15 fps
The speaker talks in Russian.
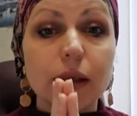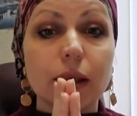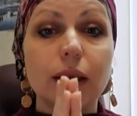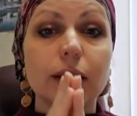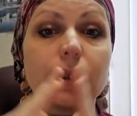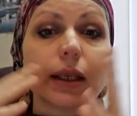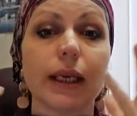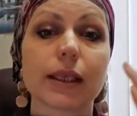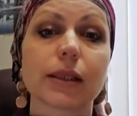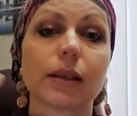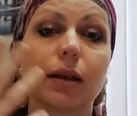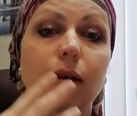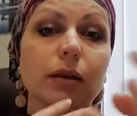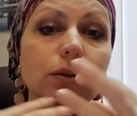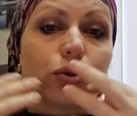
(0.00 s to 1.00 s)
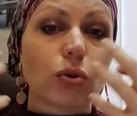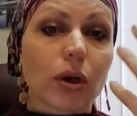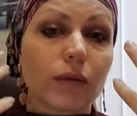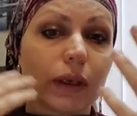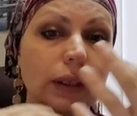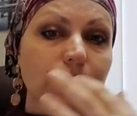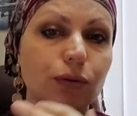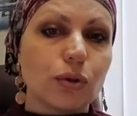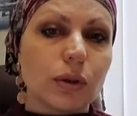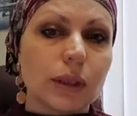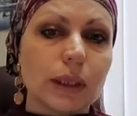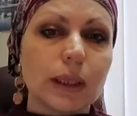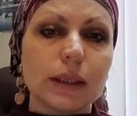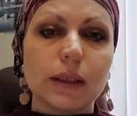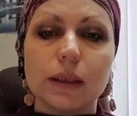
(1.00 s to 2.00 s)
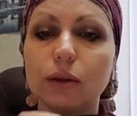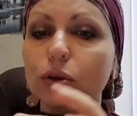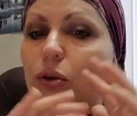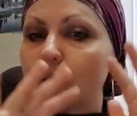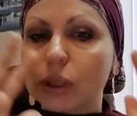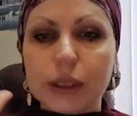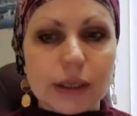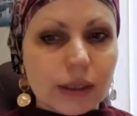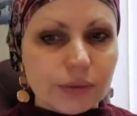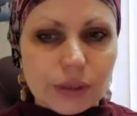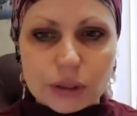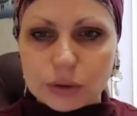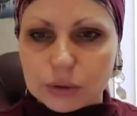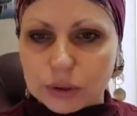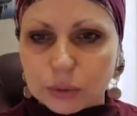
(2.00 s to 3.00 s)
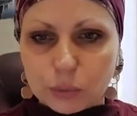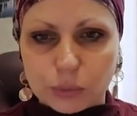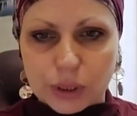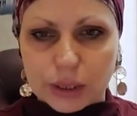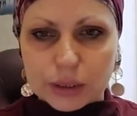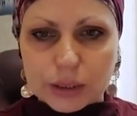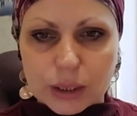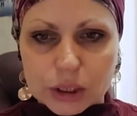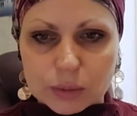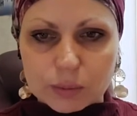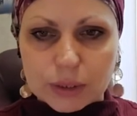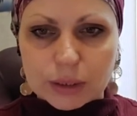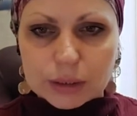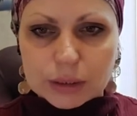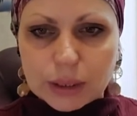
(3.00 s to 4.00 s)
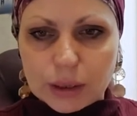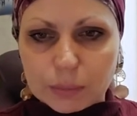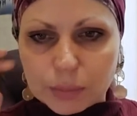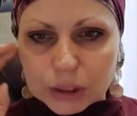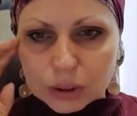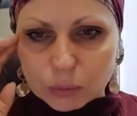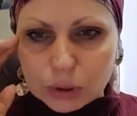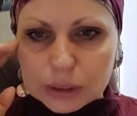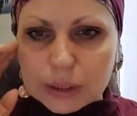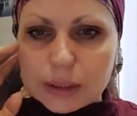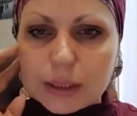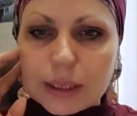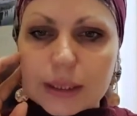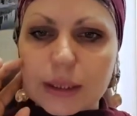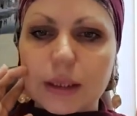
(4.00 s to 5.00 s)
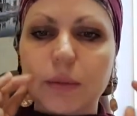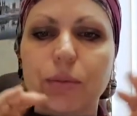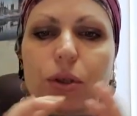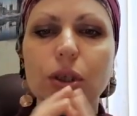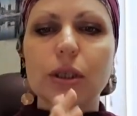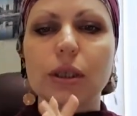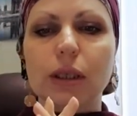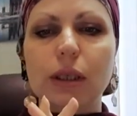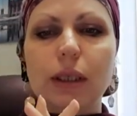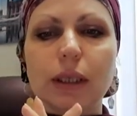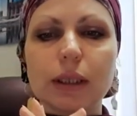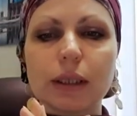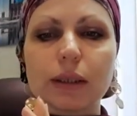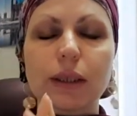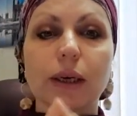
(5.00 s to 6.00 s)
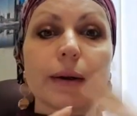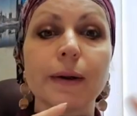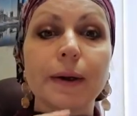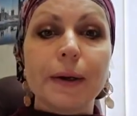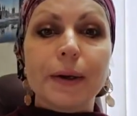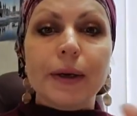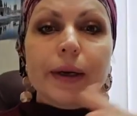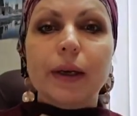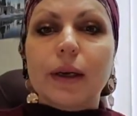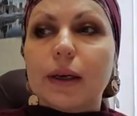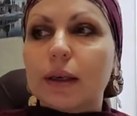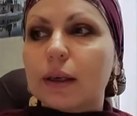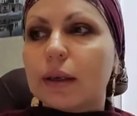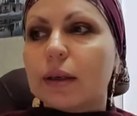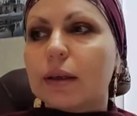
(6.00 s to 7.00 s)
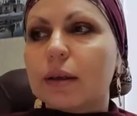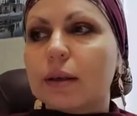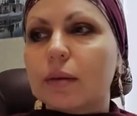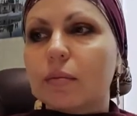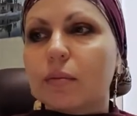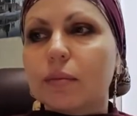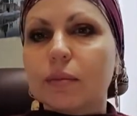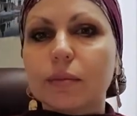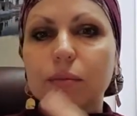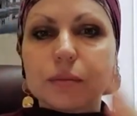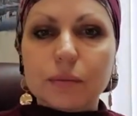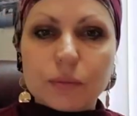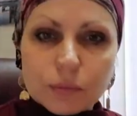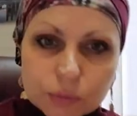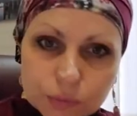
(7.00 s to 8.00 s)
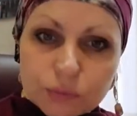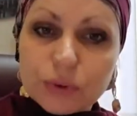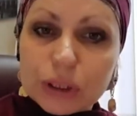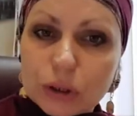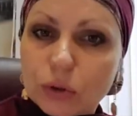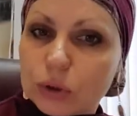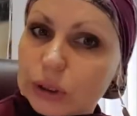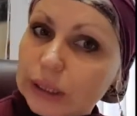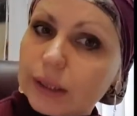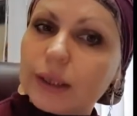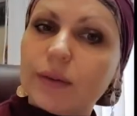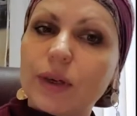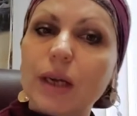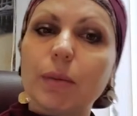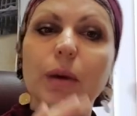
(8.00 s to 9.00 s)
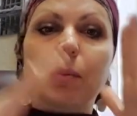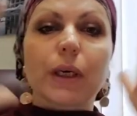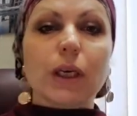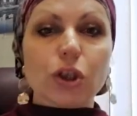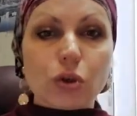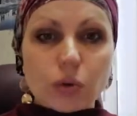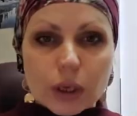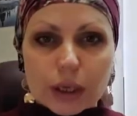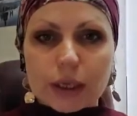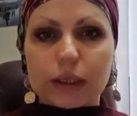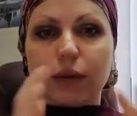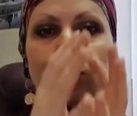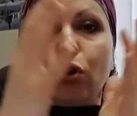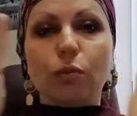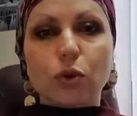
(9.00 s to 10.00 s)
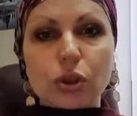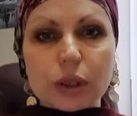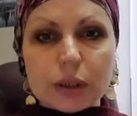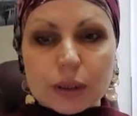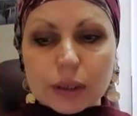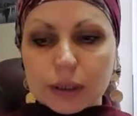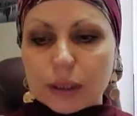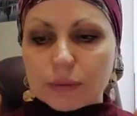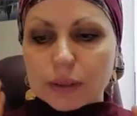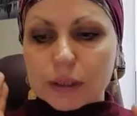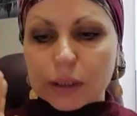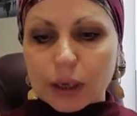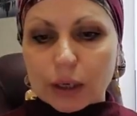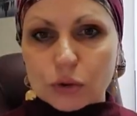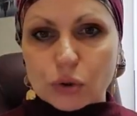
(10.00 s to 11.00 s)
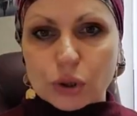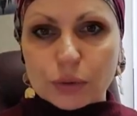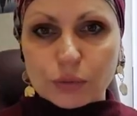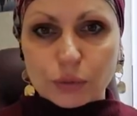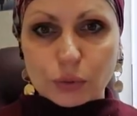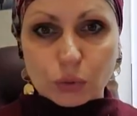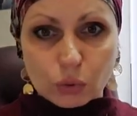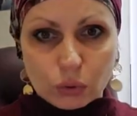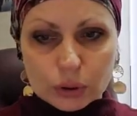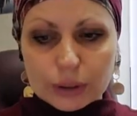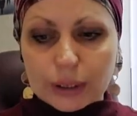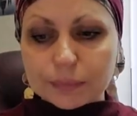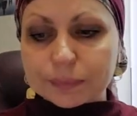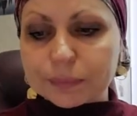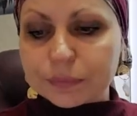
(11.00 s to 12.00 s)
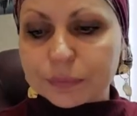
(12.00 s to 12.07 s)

И интересно, здорово это все сделать, not individual work, скажем так, да. Поэтому, если интересно, напишите, и я тогда Э, выделю отдельное время и покажу, как это все можно интегрировать сразу же в урок. Да?